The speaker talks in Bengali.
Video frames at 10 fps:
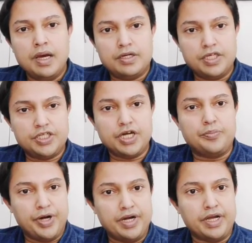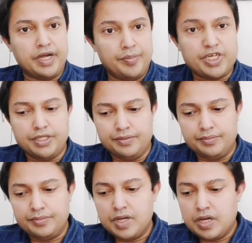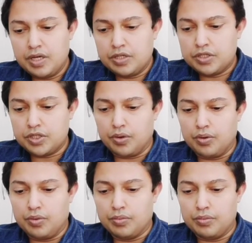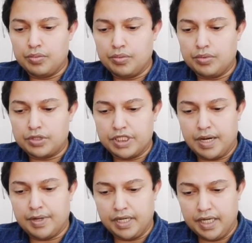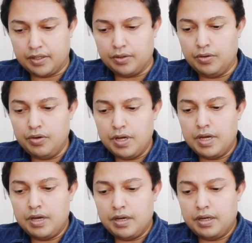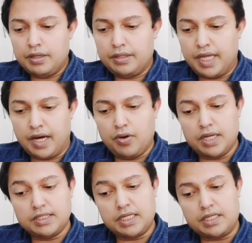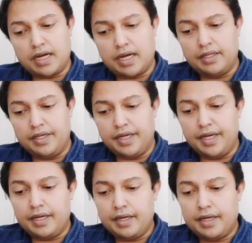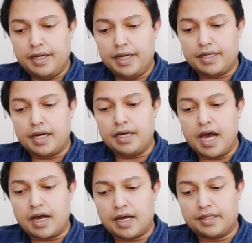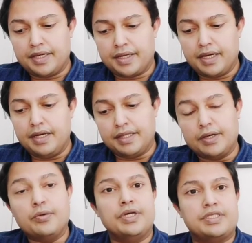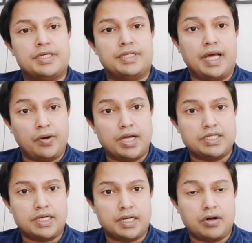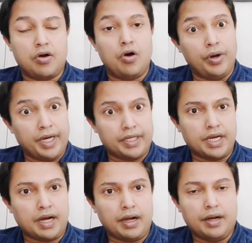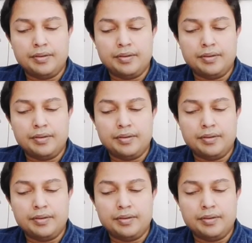টি শার্ট প্রিন্টিংয়ের মেশিন সো সে আমাকে লিখলো তেরো হাজার টাকা দিয়ে এটা ঢাকা থেকে নিতে হয়েছে তেরো হাজার টাকা অনেক টাকা